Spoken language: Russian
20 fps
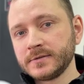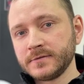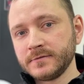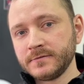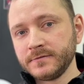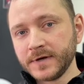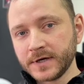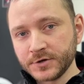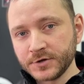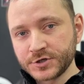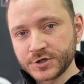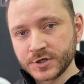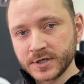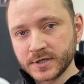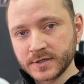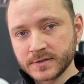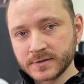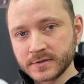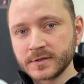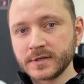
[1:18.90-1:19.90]

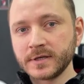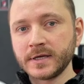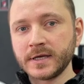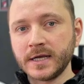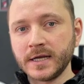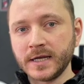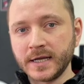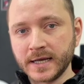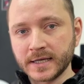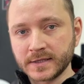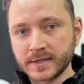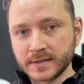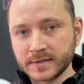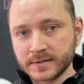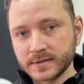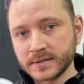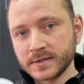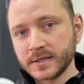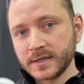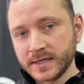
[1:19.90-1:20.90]
«Выключено», «Лето»
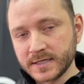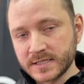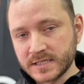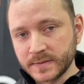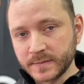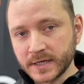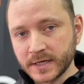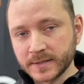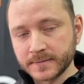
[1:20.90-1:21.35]
и «Зима».